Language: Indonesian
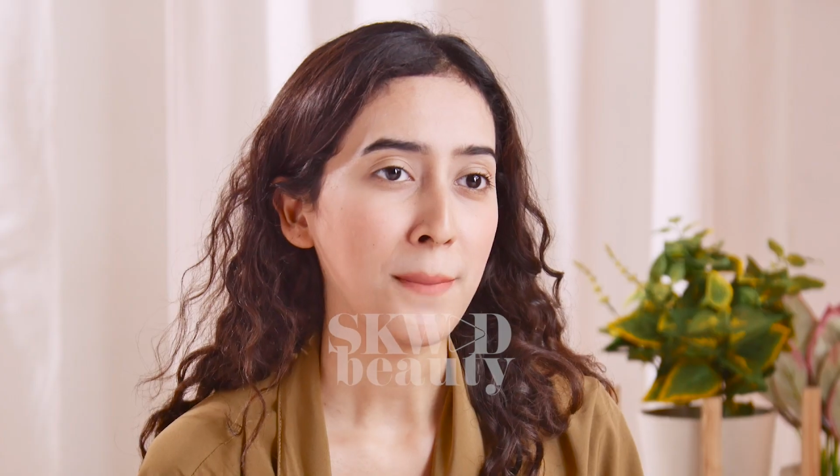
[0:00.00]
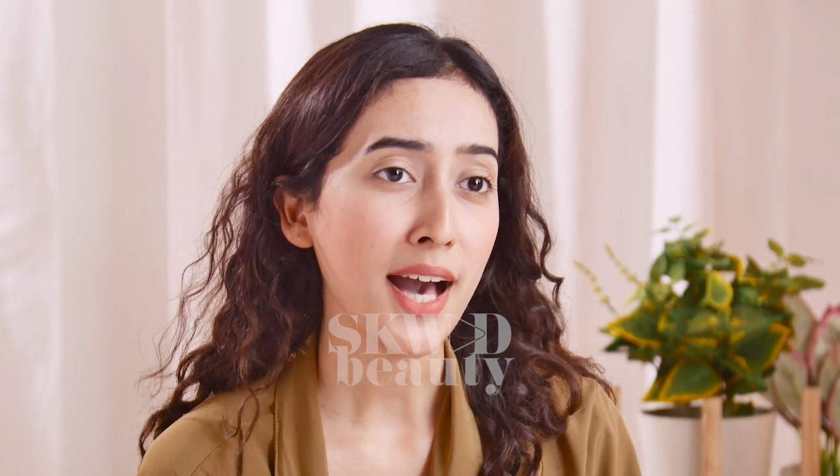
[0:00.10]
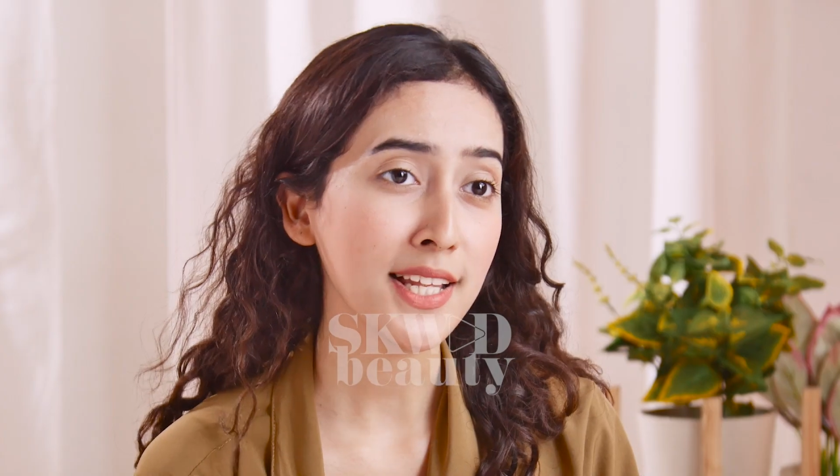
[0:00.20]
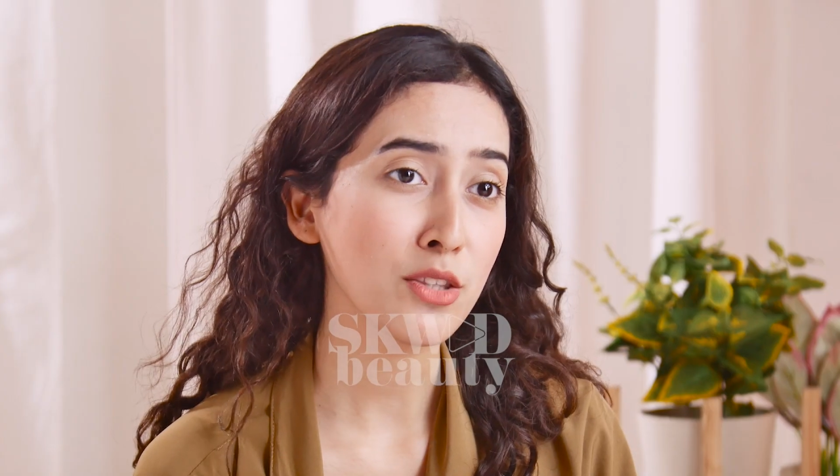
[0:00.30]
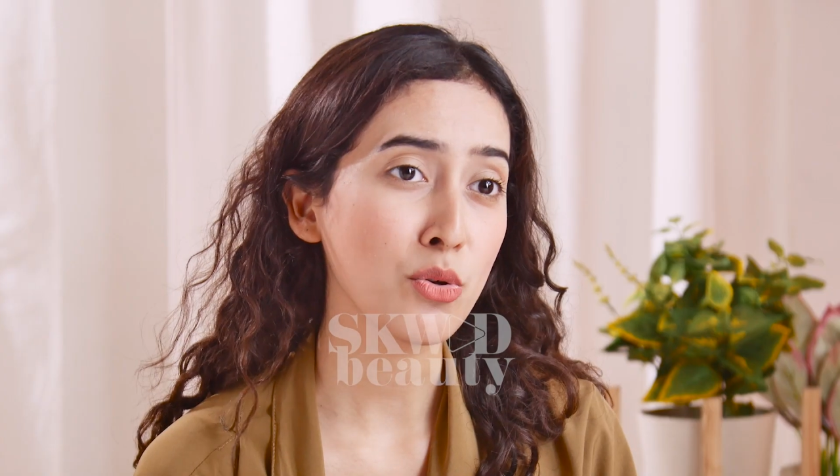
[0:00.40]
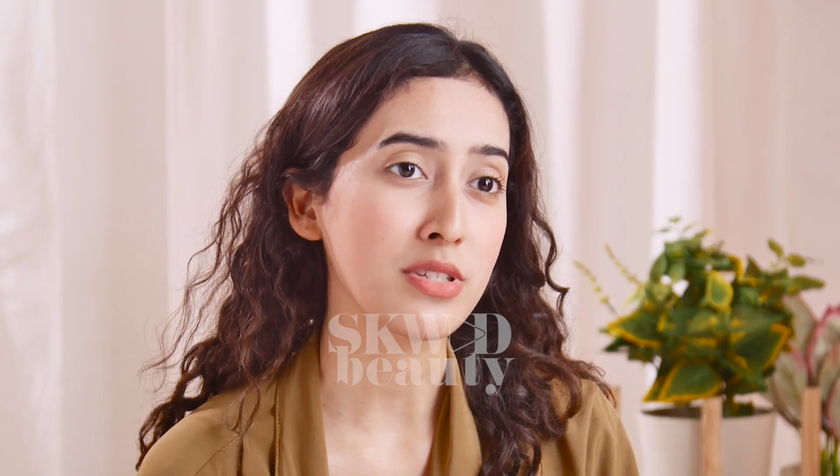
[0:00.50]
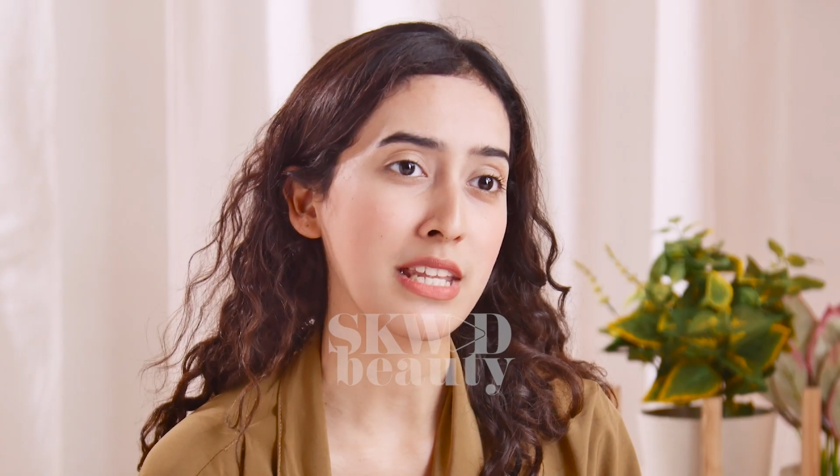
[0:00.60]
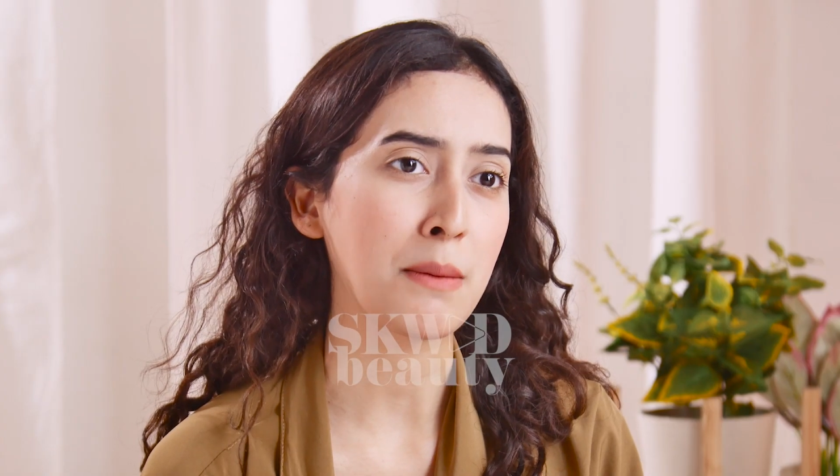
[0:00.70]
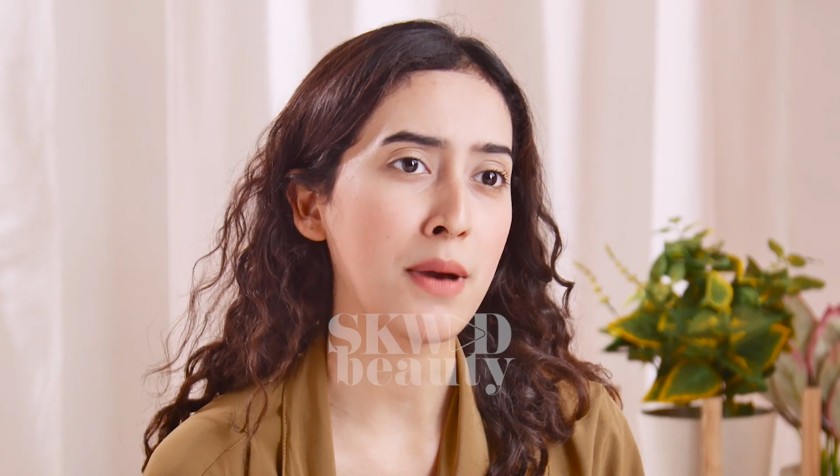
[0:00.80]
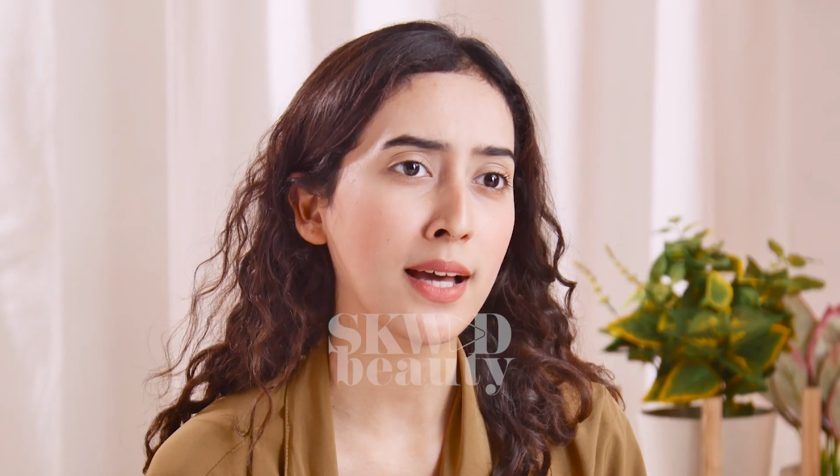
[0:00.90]
Makanya tuh
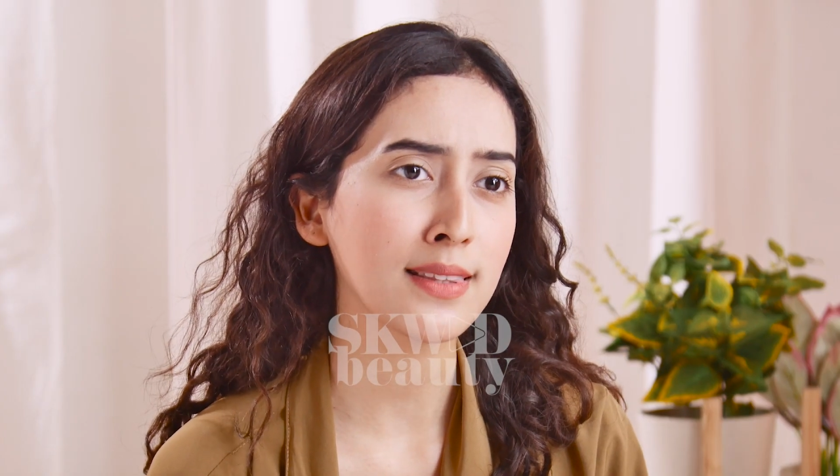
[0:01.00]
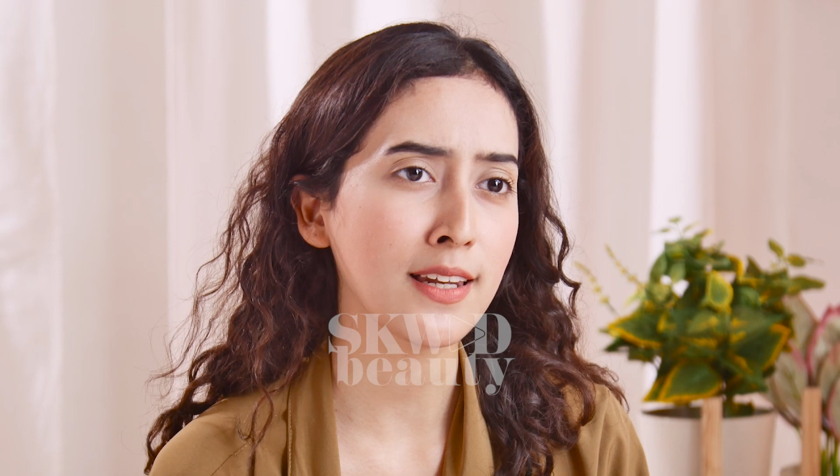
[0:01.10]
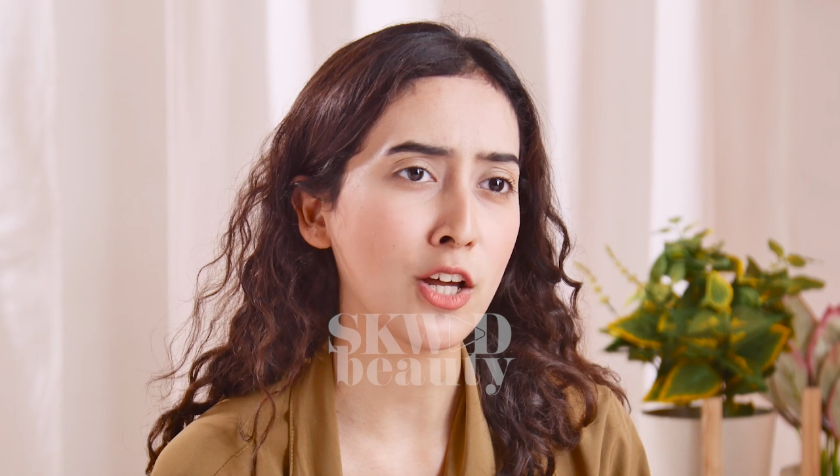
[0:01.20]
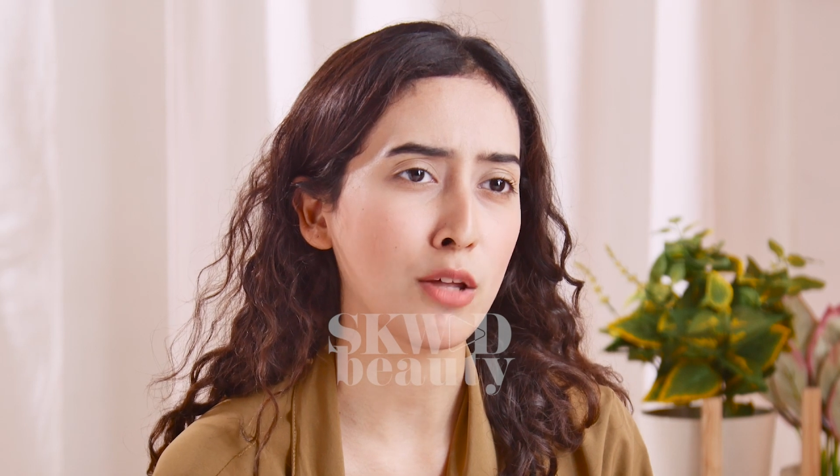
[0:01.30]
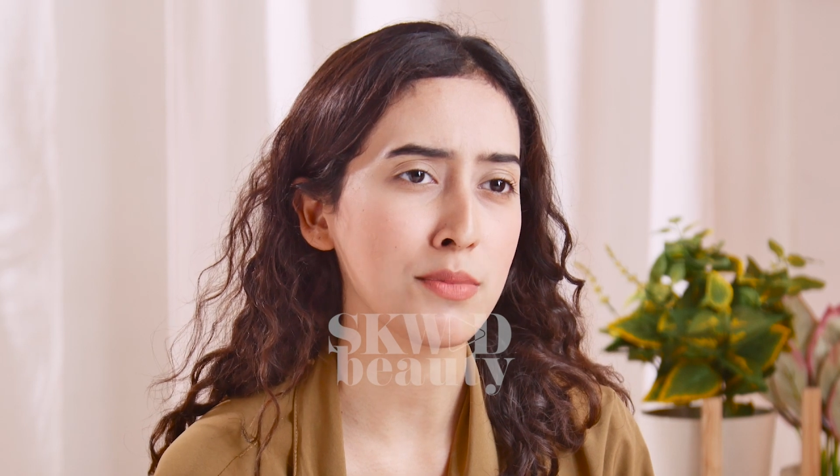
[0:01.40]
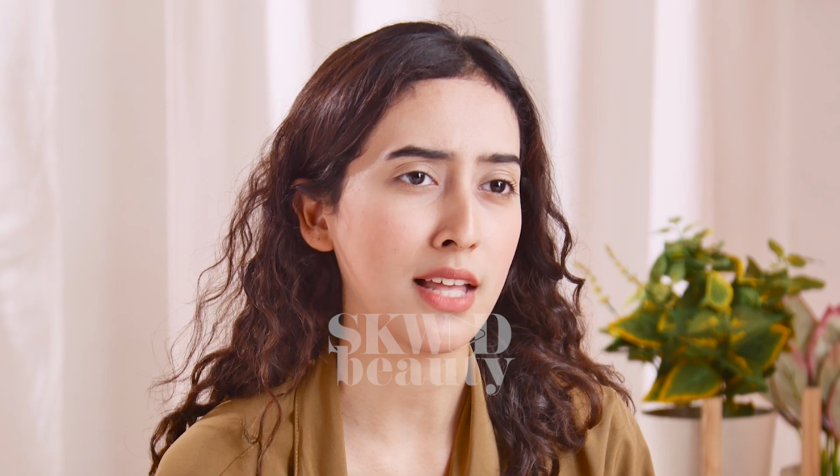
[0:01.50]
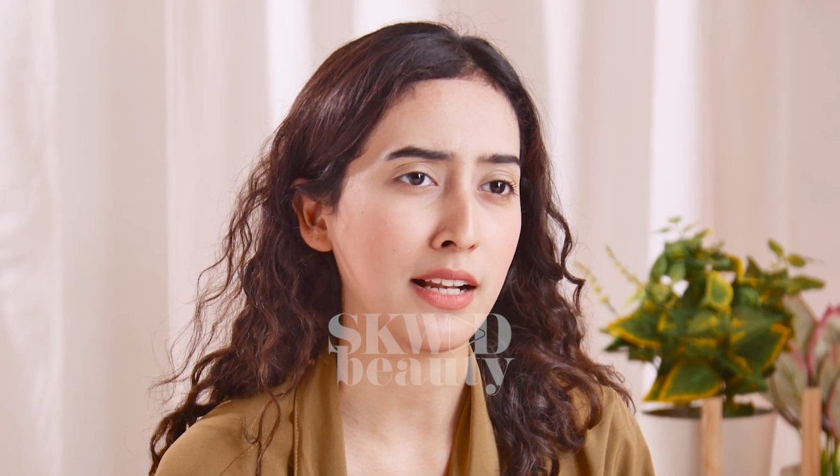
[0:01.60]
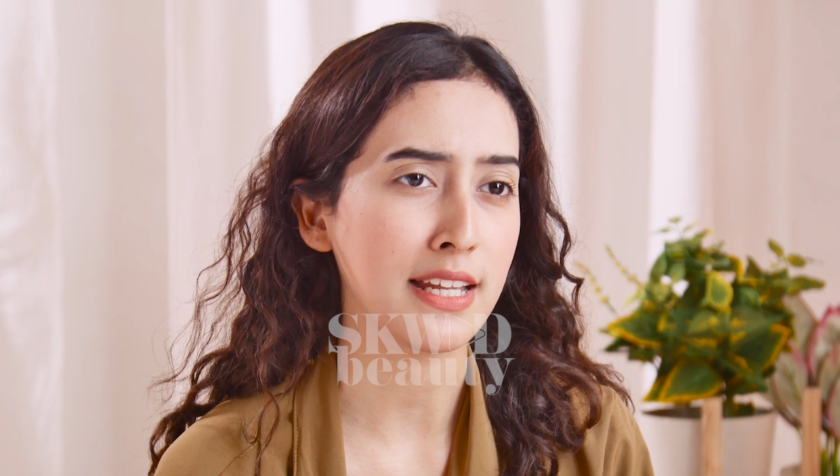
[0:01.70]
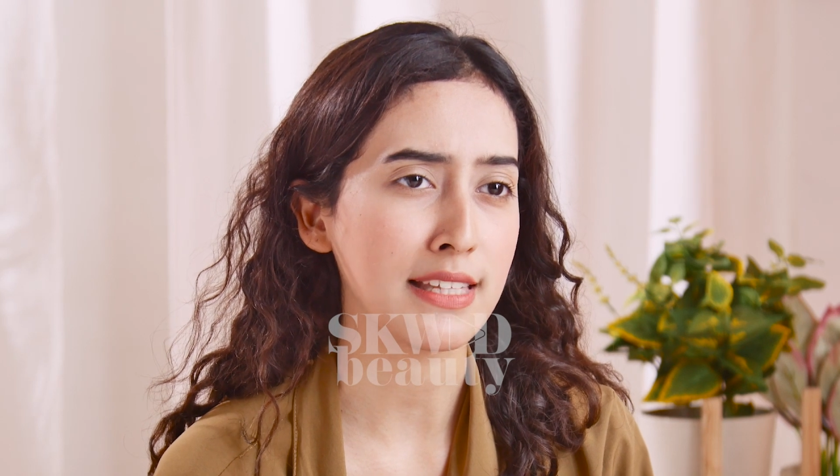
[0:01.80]
sering banget kan kalau misalnya